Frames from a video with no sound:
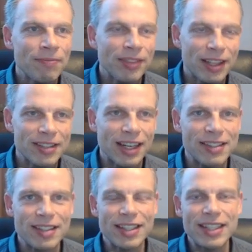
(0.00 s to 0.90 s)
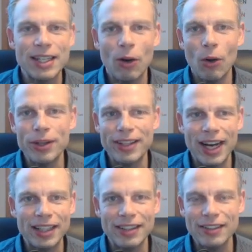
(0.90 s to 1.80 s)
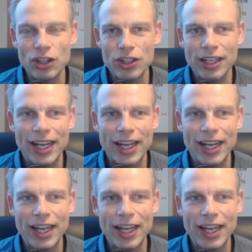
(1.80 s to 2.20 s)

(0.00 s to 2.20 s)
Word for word: Das Ganze hier heute an dieser Stelle.